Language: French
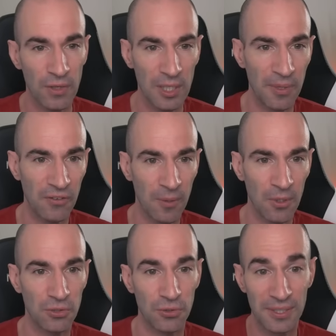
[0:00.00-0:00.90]
On va voir les
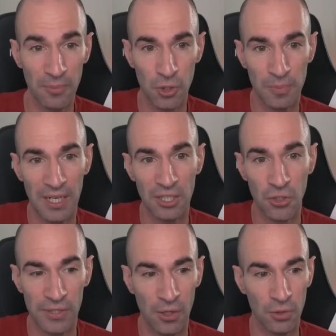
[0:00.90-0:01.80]
performances ce dimanche, mais là,
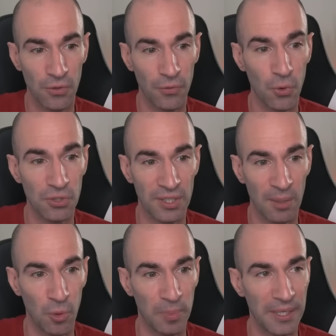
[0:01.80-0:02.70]
159 euros,
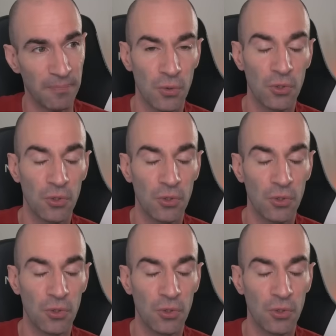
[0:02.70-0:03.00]
c'est un bon prix.